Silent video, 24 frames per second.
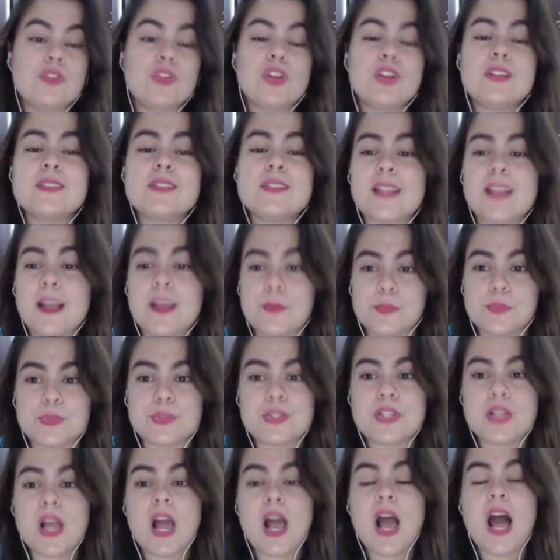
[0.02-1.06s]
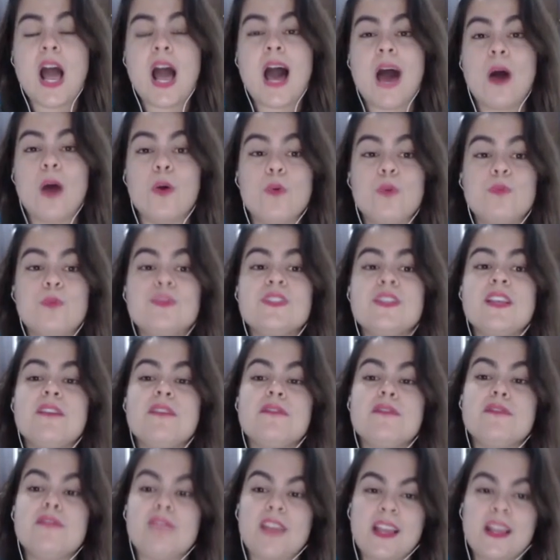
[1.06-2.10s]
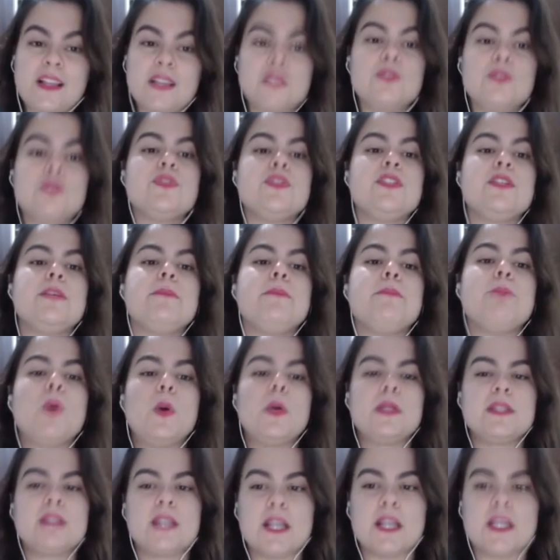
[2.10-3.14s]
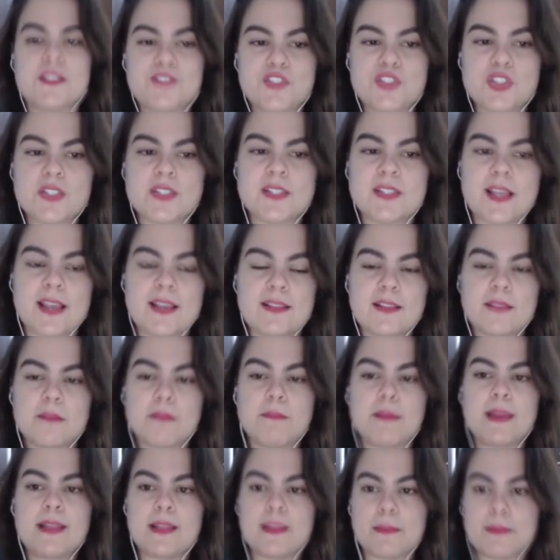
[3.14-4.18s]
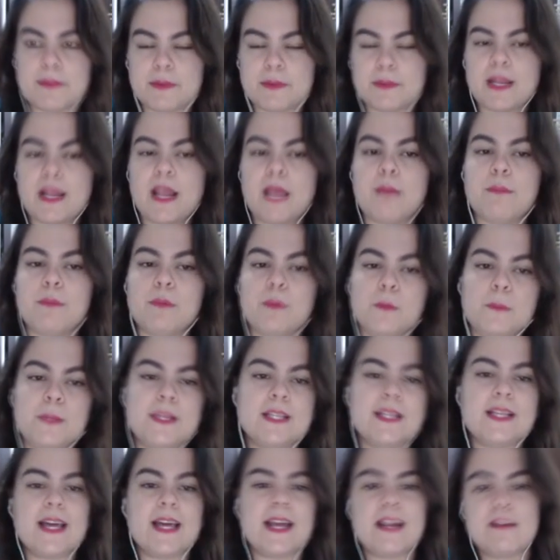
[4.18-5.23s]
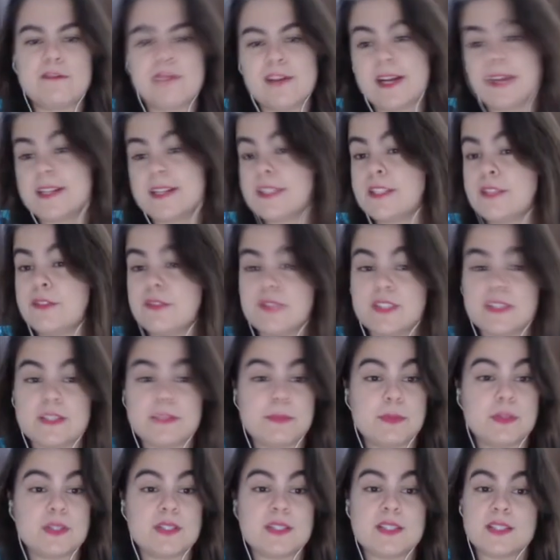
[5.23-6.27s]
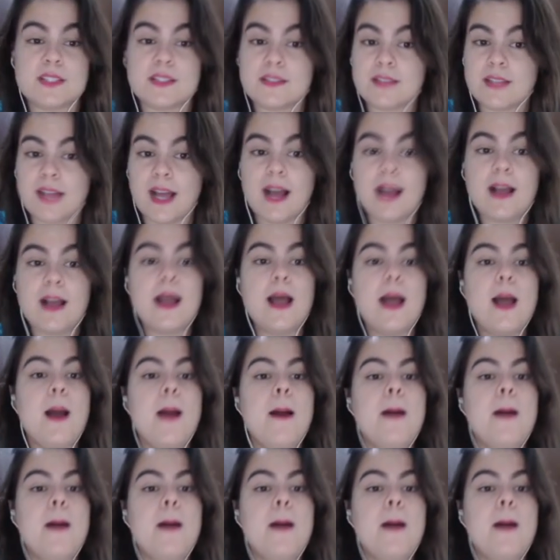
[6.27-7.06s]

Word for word: Nós temos alguns eventos importantes aí também da Primeira República e da Era Vargas que você pode citar,